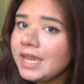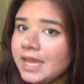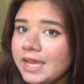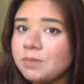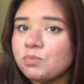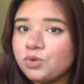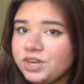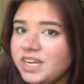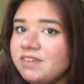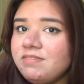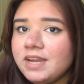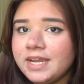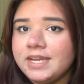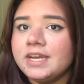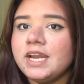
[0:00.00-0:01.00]
एक मोटिव
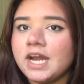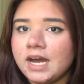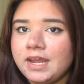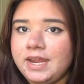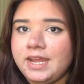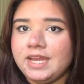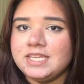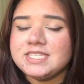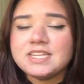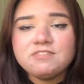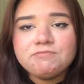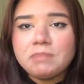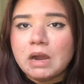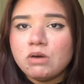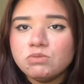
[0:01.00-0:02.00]
लेकर आ रहे हैं
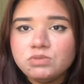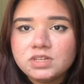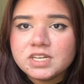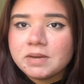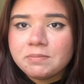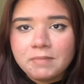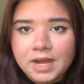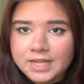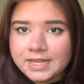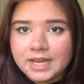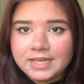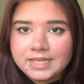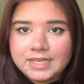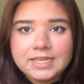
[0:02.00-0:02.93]
सिर्फ पाउंड कमाना